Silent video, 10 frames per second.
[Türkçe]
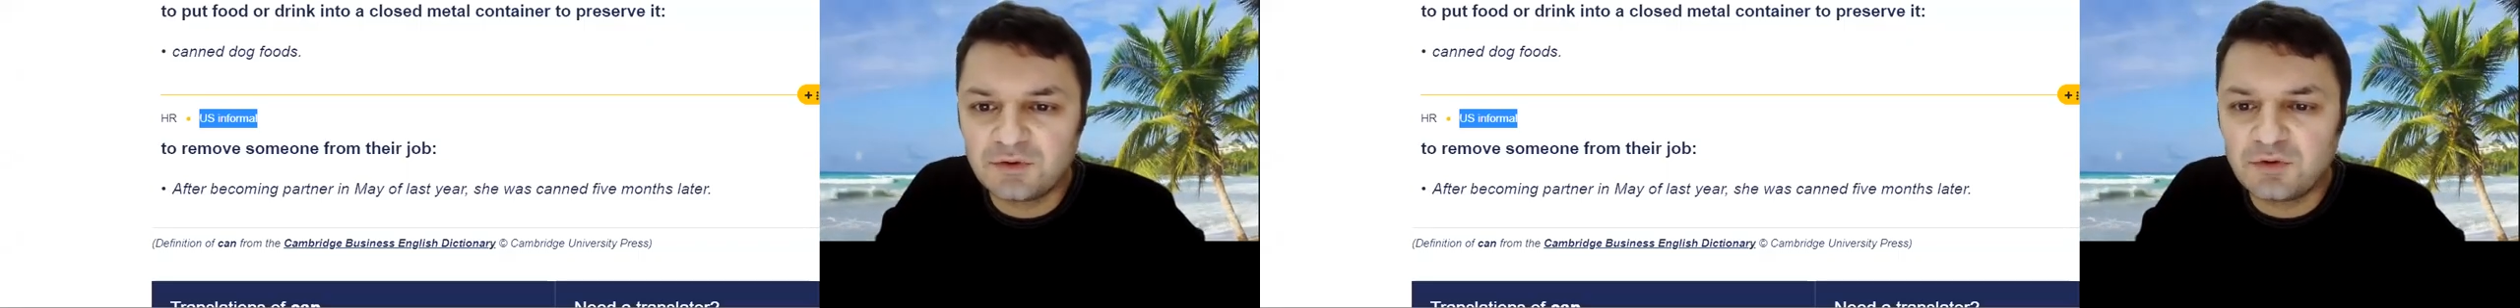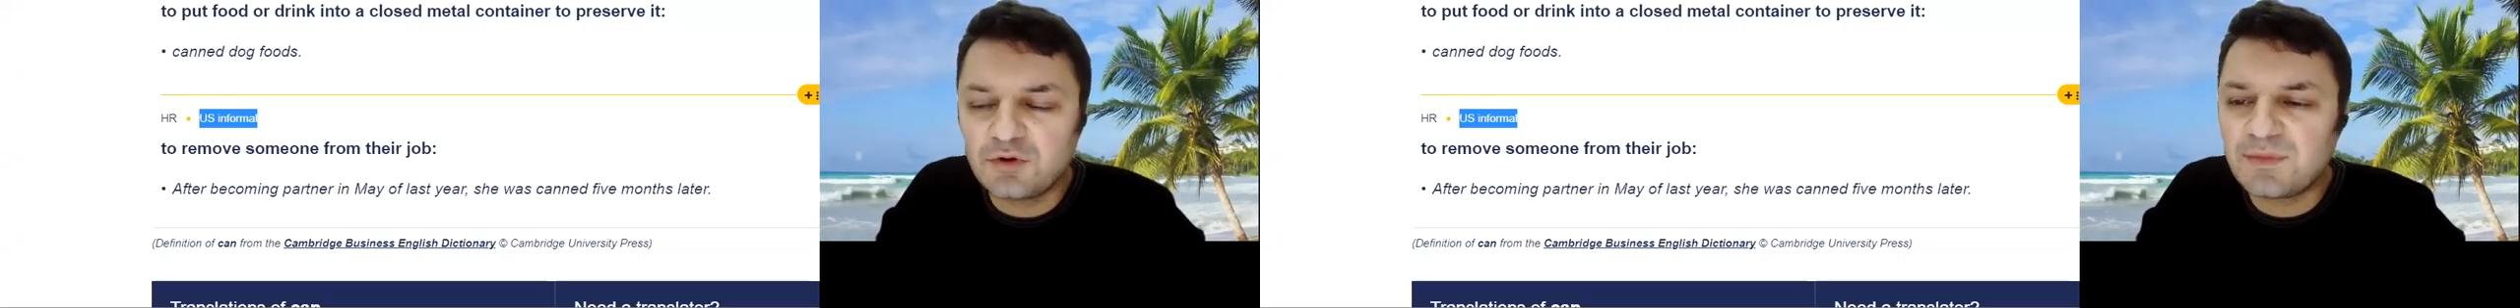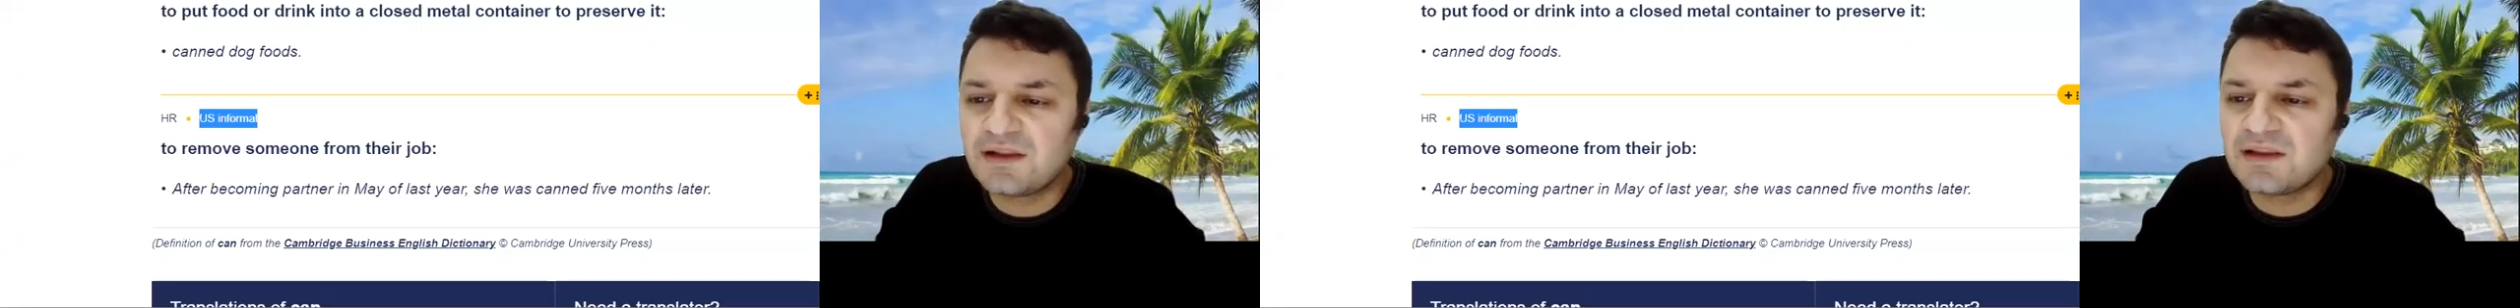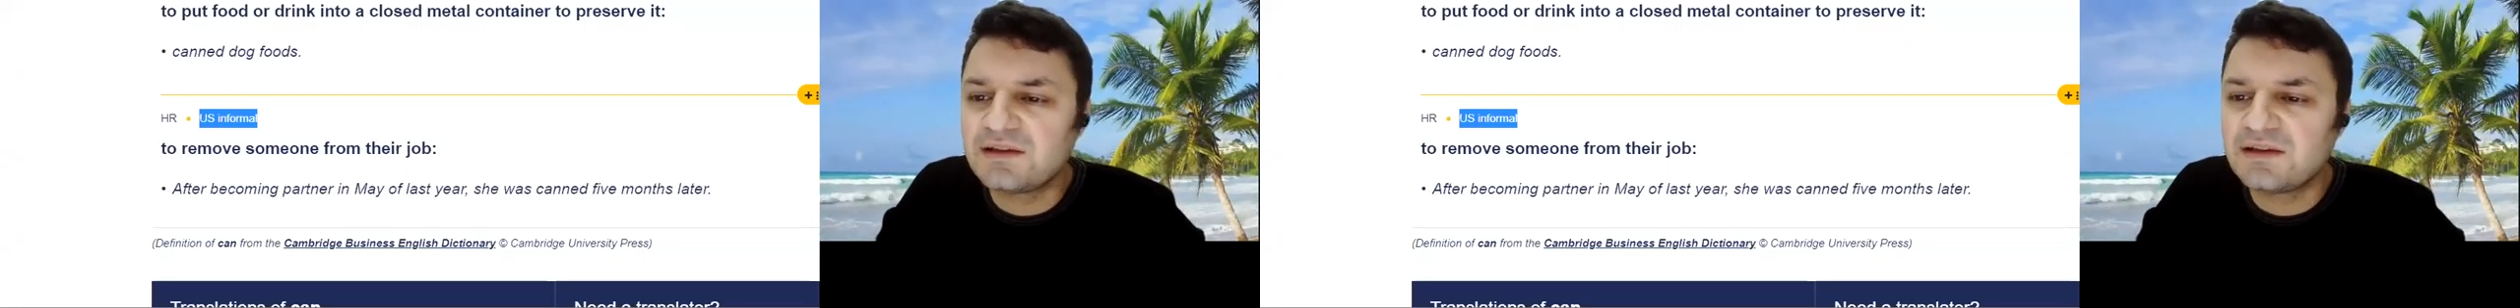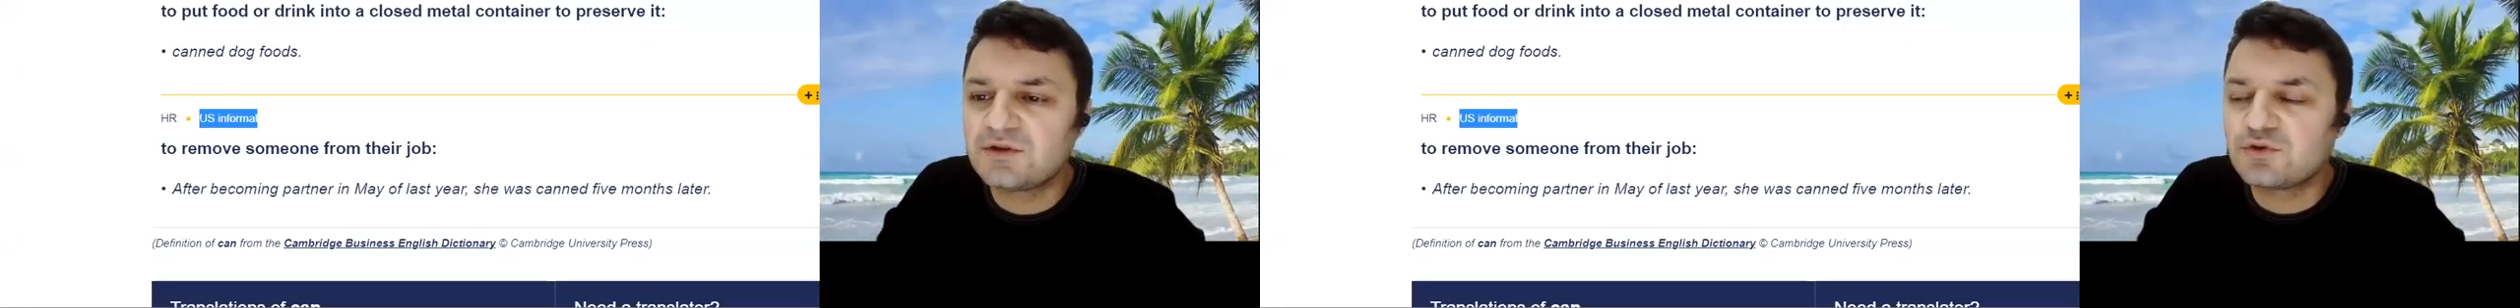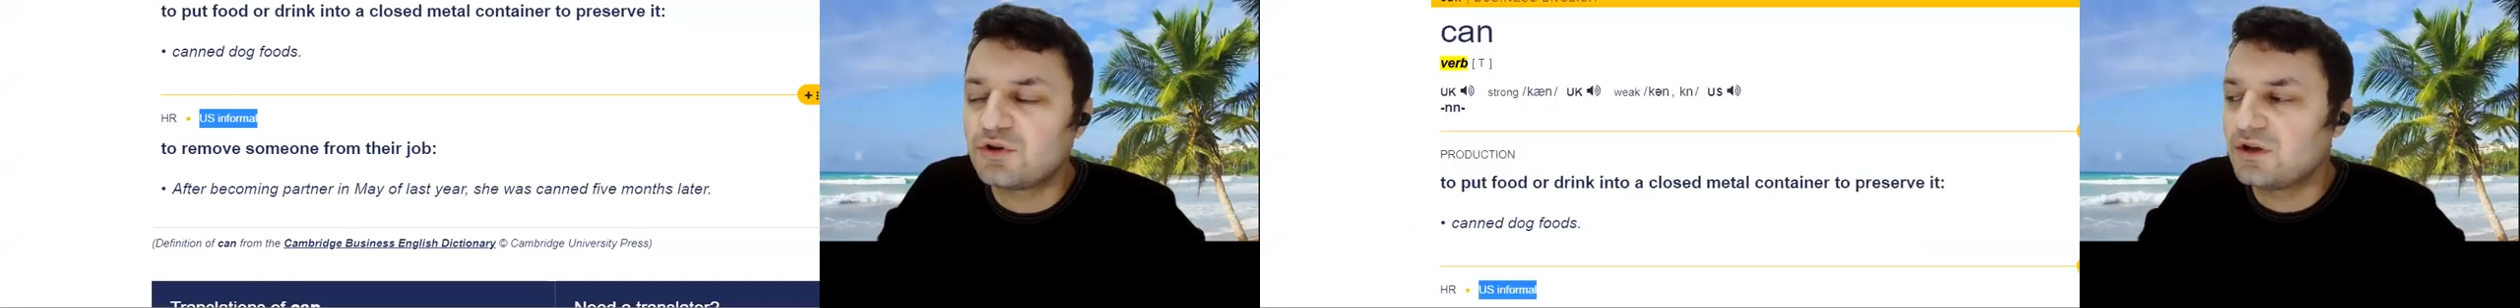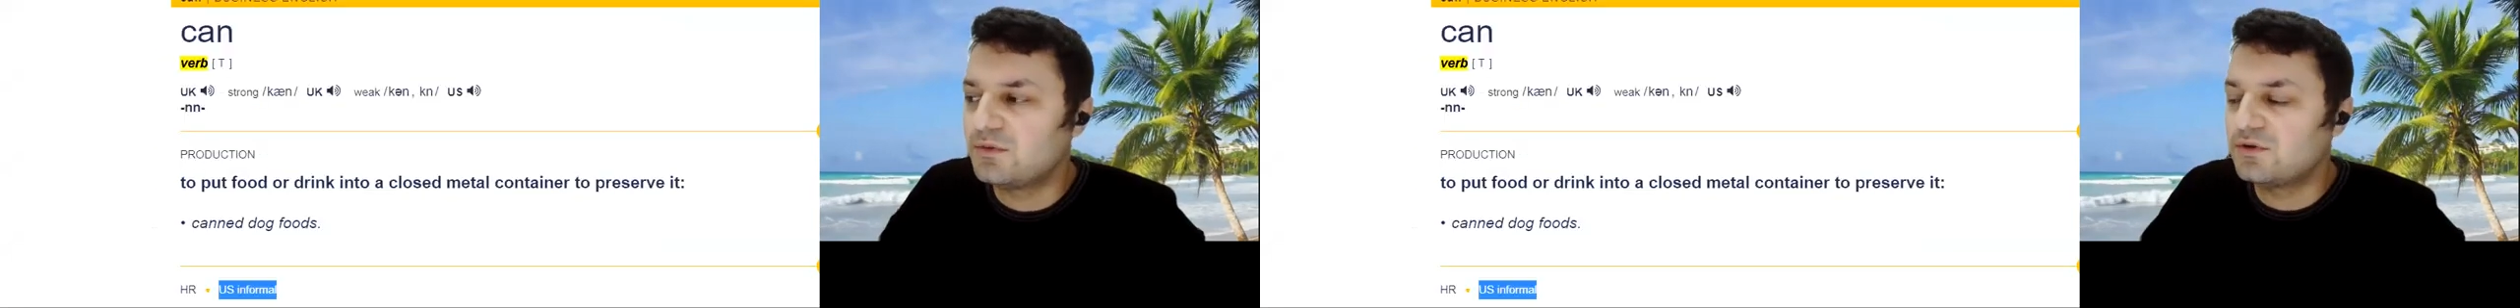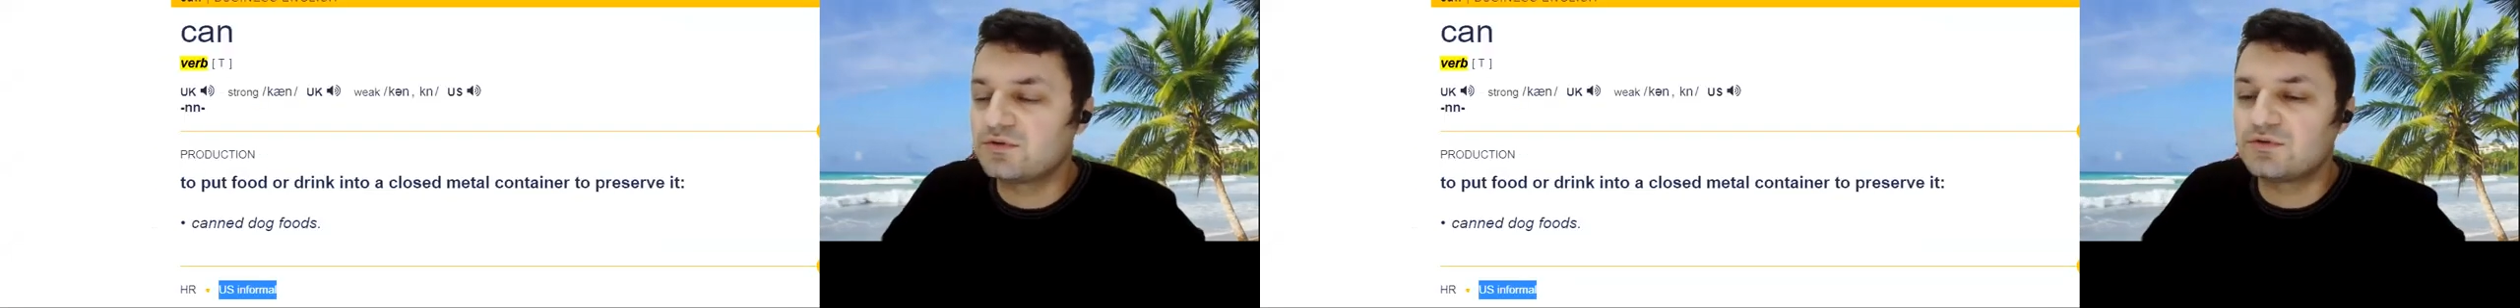Normalde can'i şöyle
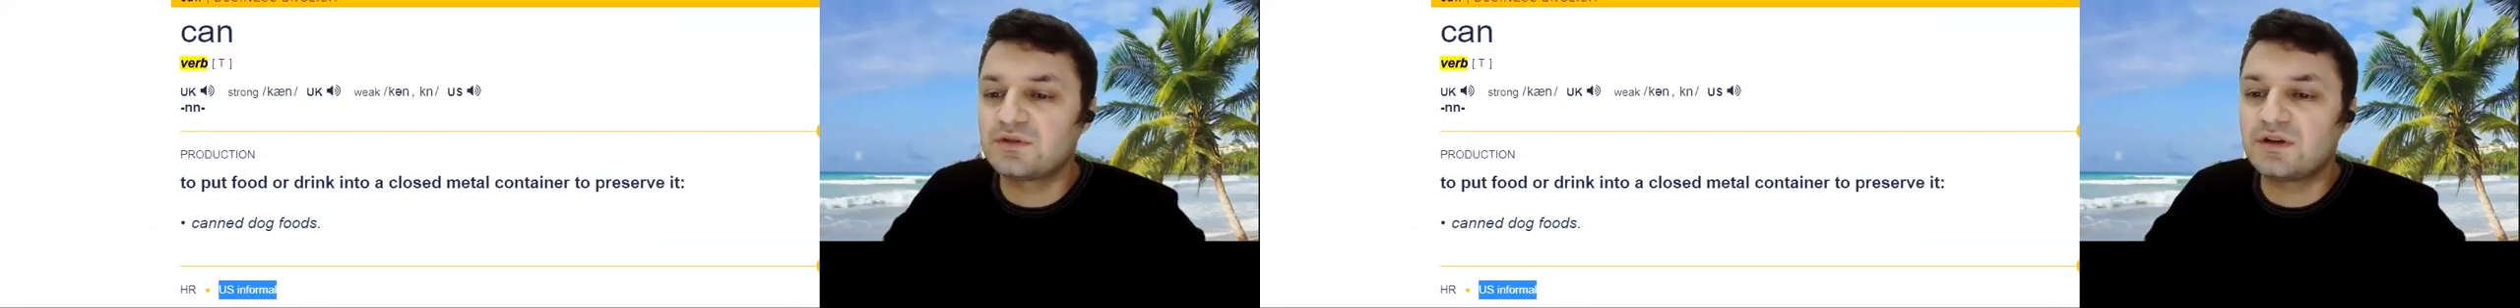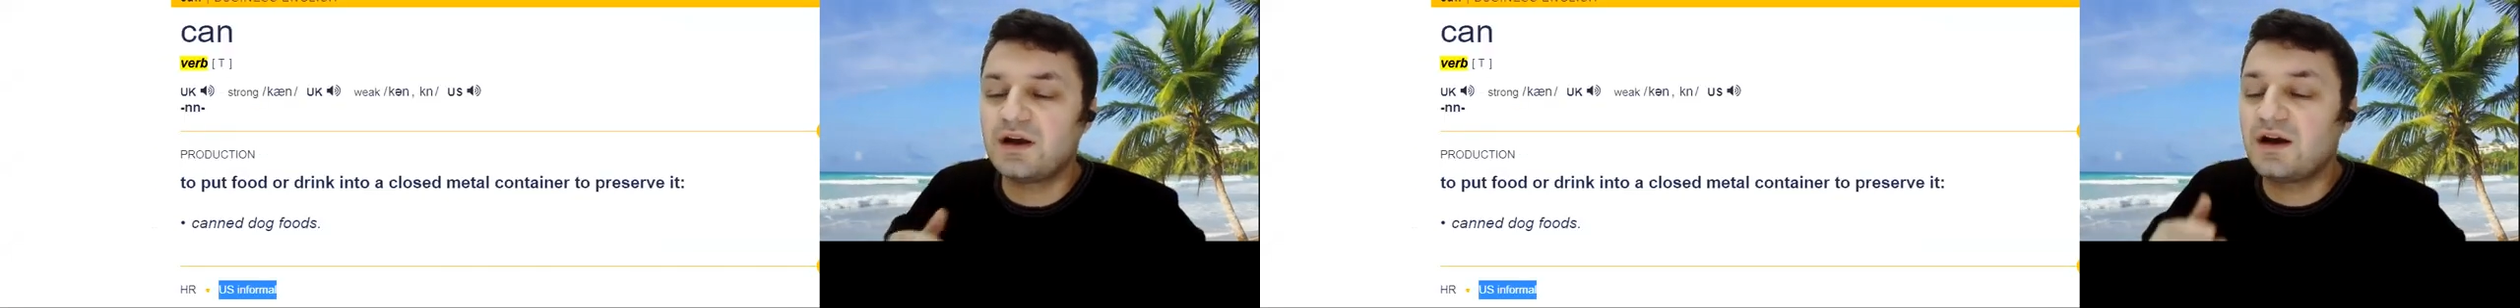biliyorsunuz.